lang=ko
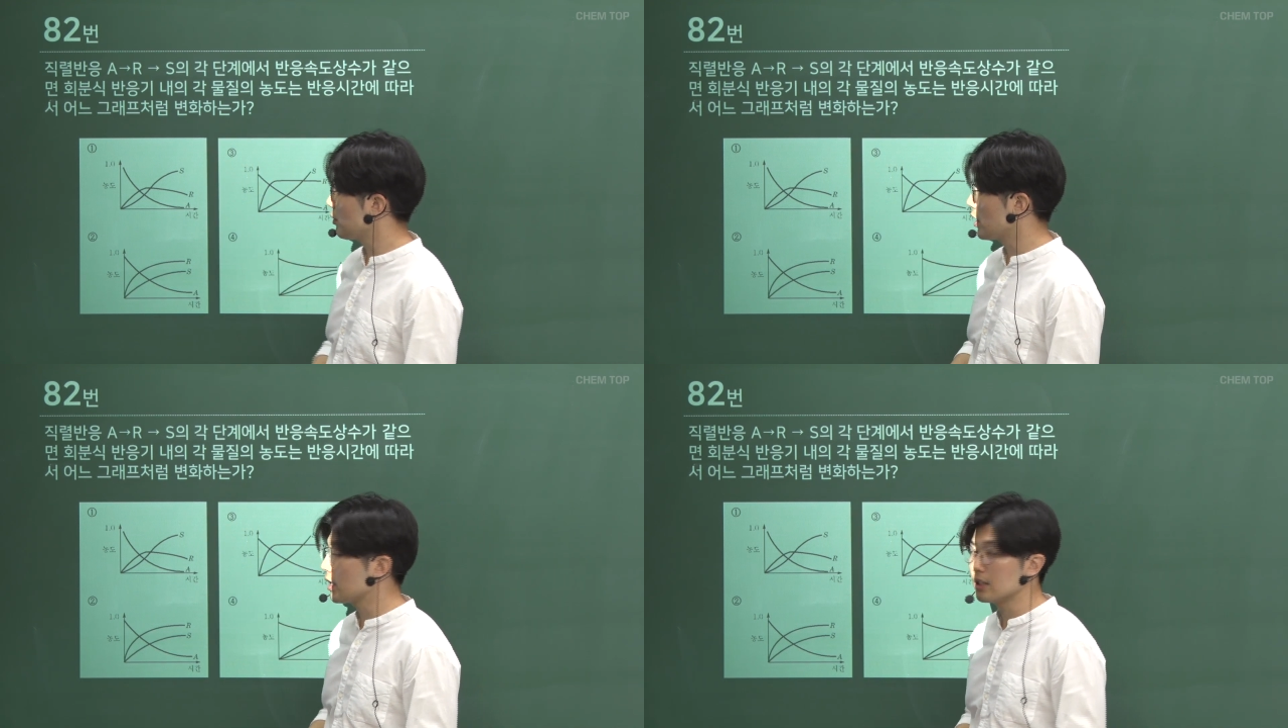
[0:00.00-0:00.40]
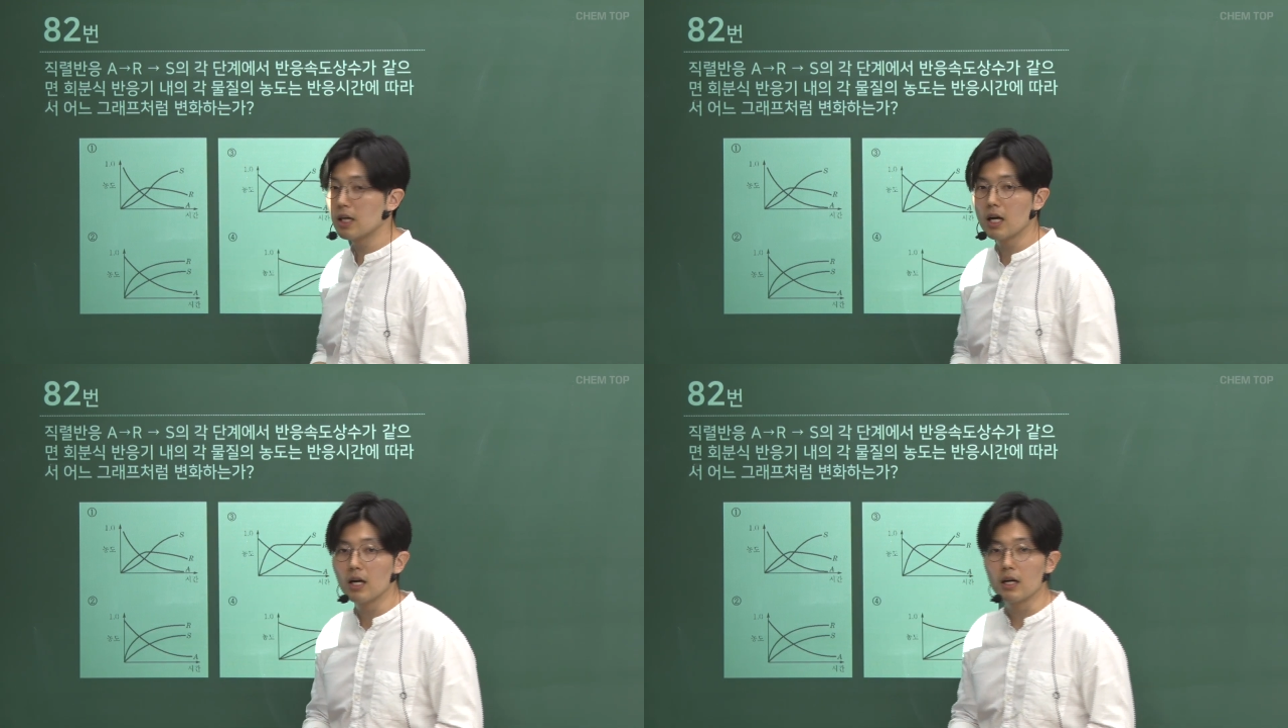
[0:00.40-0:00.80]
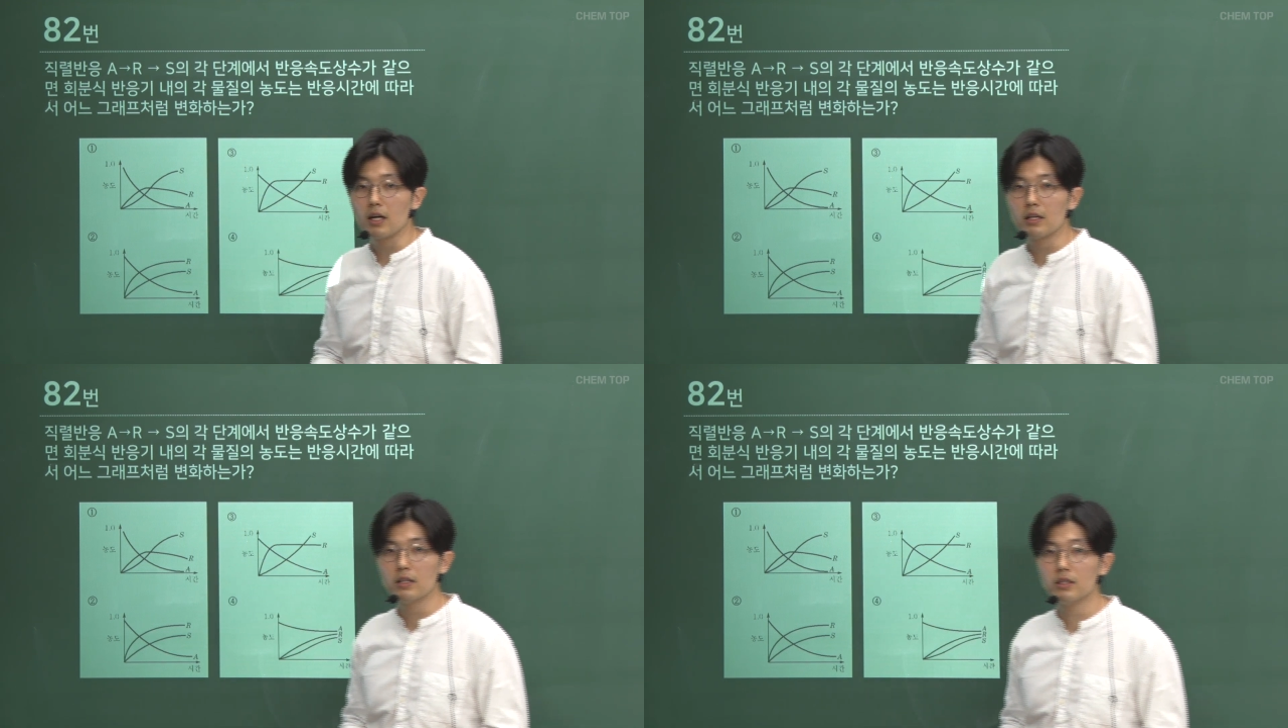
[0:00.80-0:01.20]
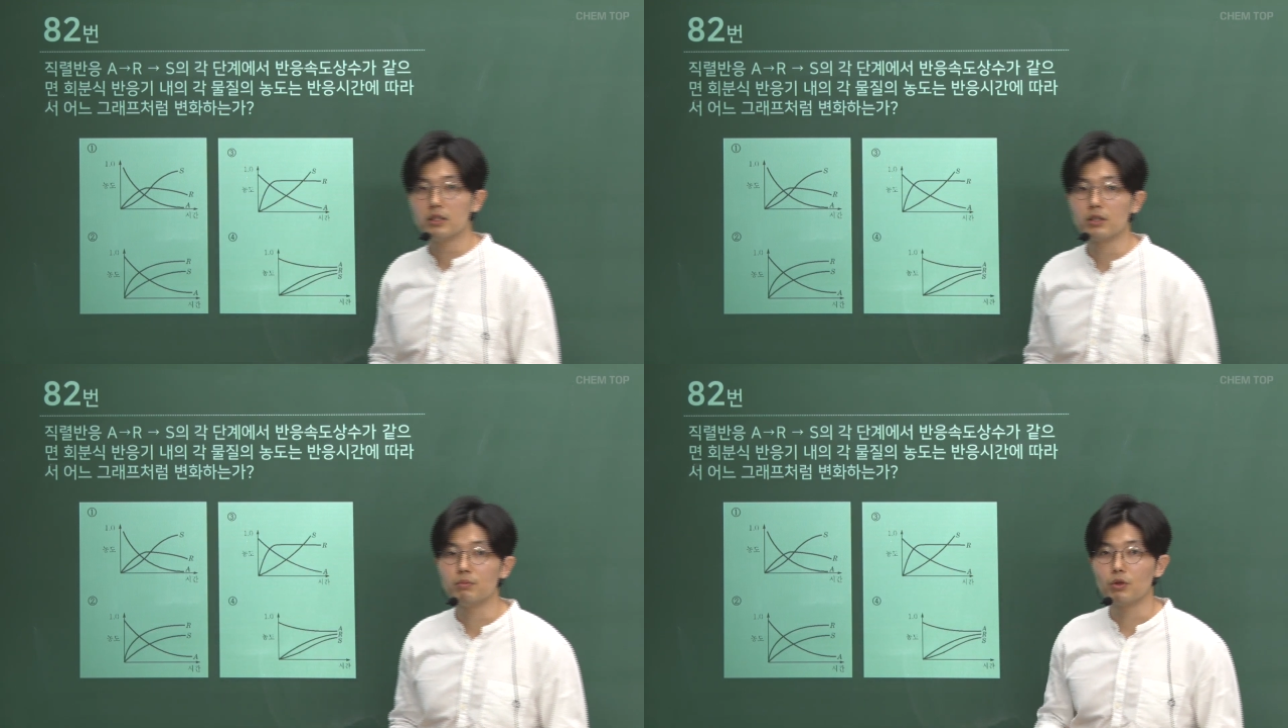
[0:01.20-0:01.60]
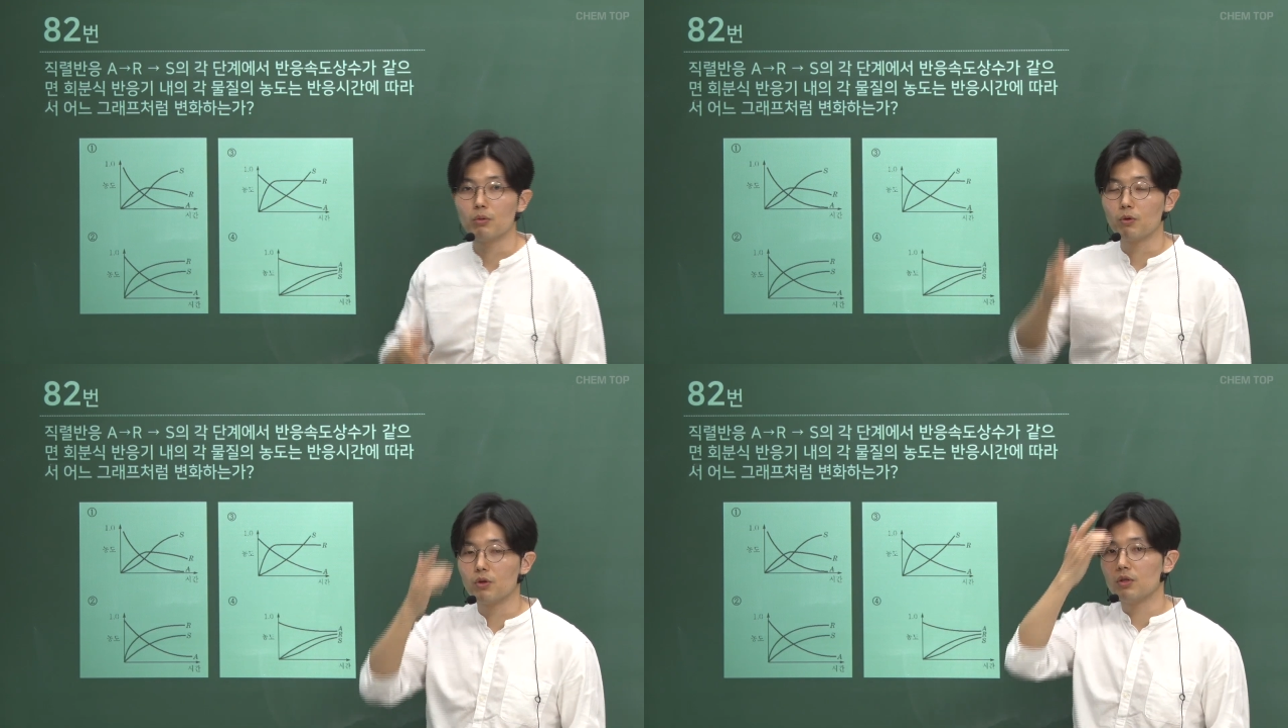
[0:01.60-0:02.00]
변하는가를 지금
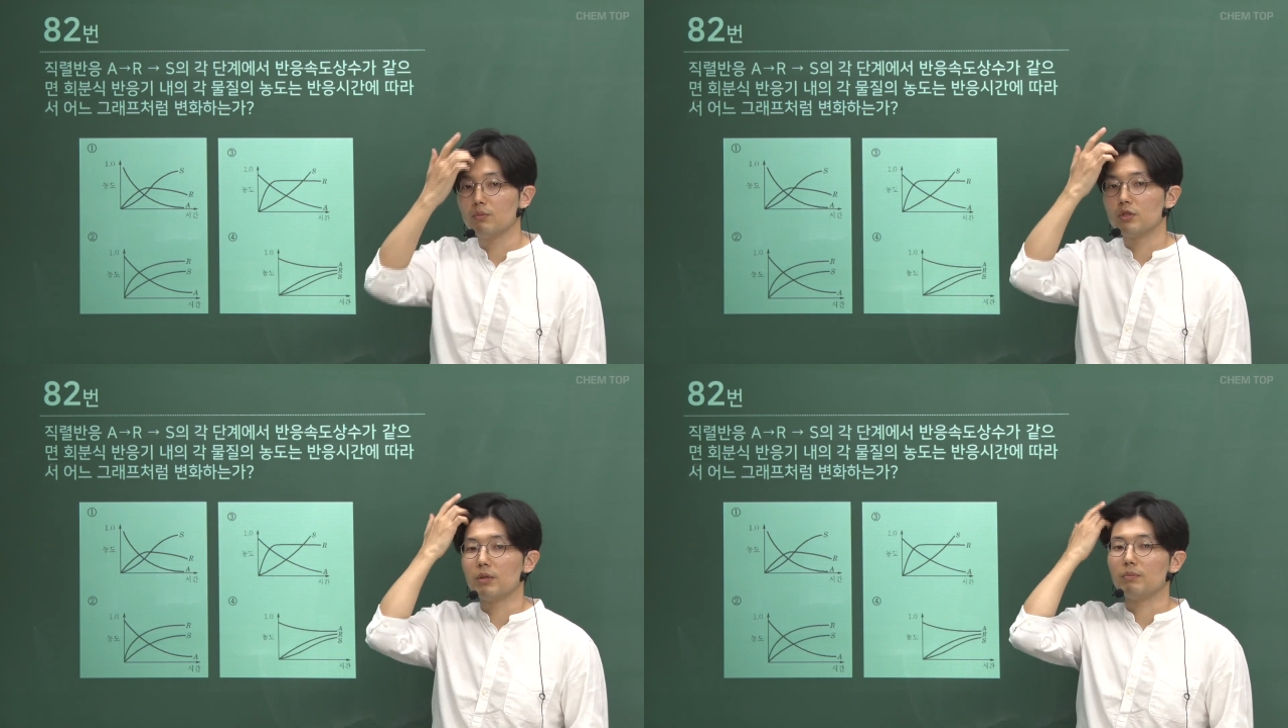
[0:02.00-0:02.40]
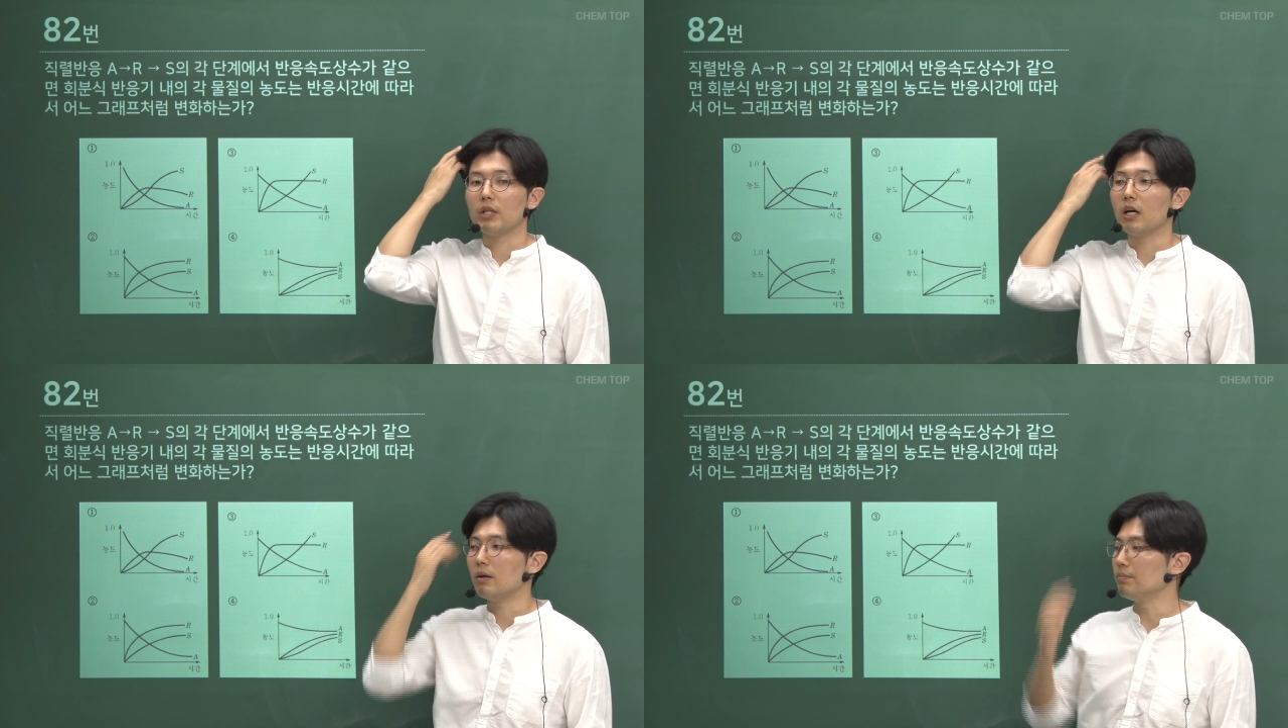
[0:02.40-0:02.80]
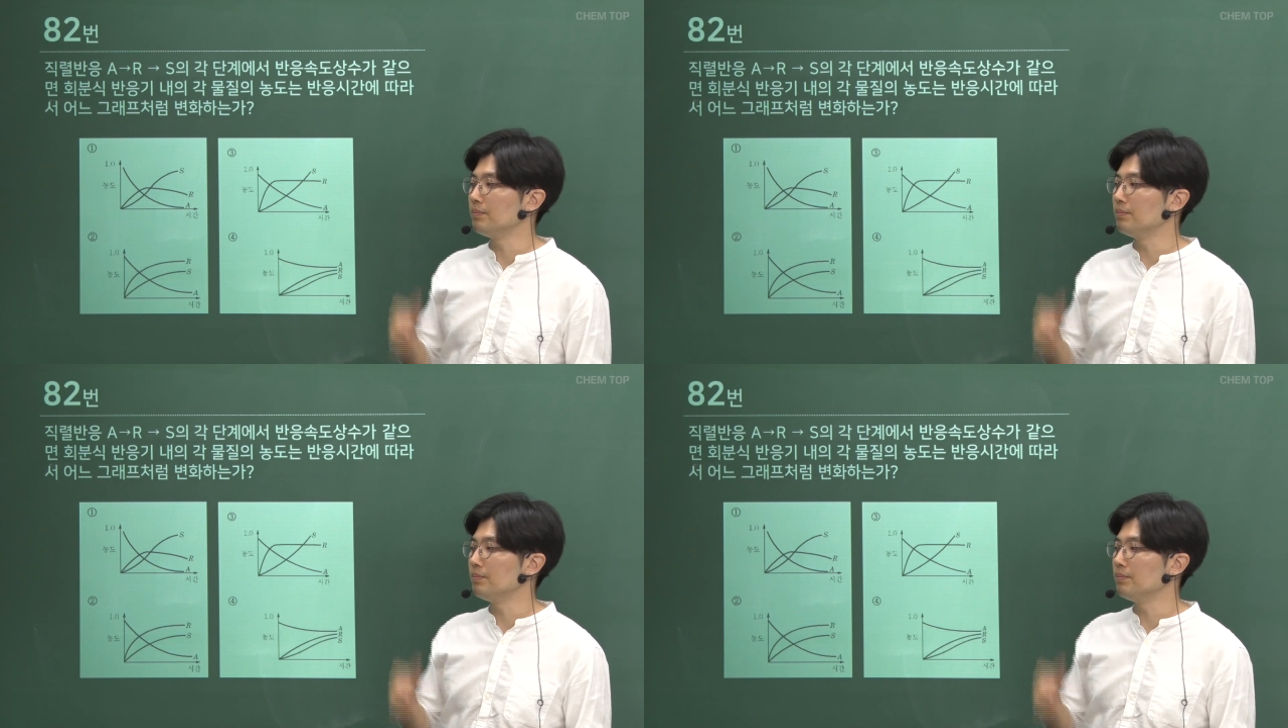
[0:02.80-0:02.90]
물어보고 있는 문제입니다.